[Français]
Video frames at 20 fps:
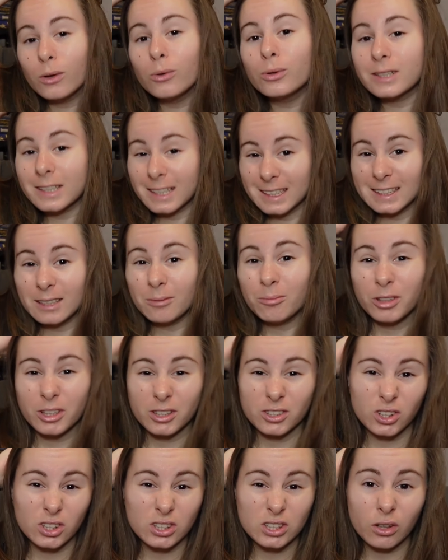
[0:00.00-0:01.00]
Le 13e vient
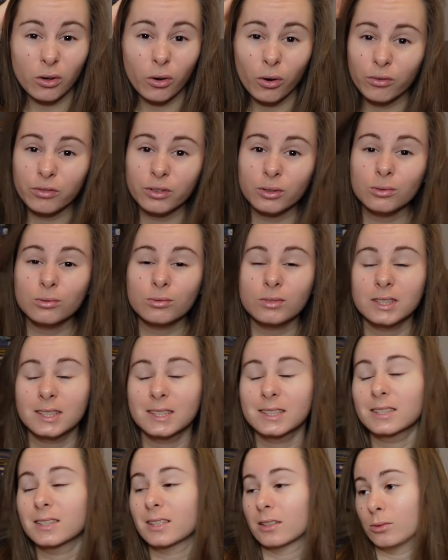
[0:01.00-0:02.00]
de sortir en VO, donc
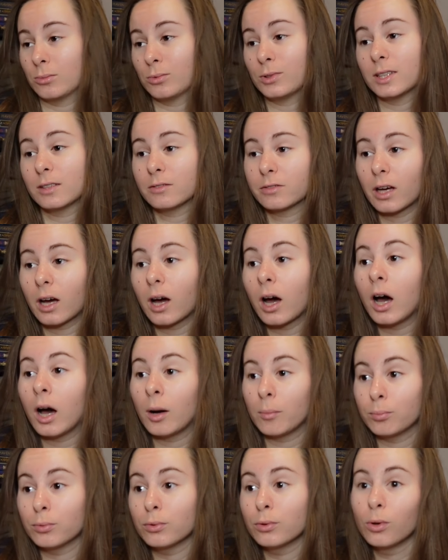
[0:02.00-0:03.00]
ça commence à faire
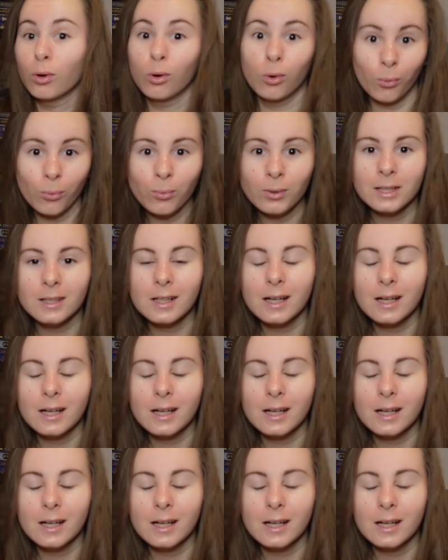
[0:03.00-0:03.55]
un peu long.